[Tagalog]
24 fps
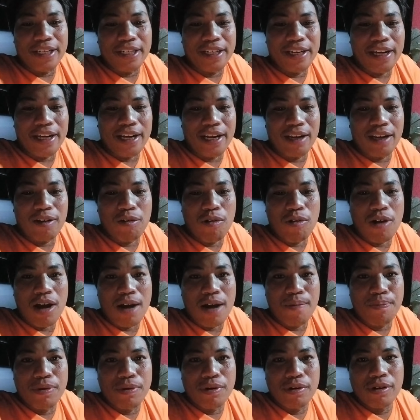giari ko
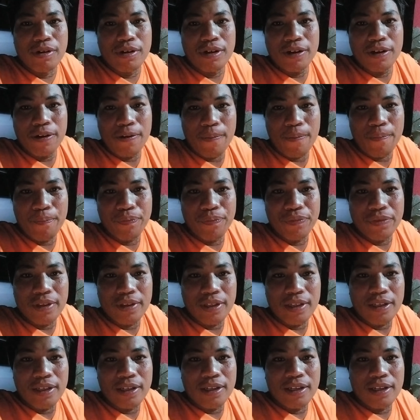gahapon
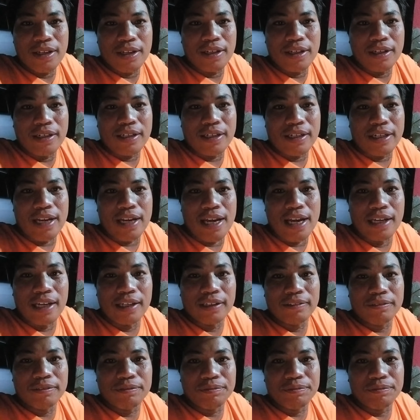na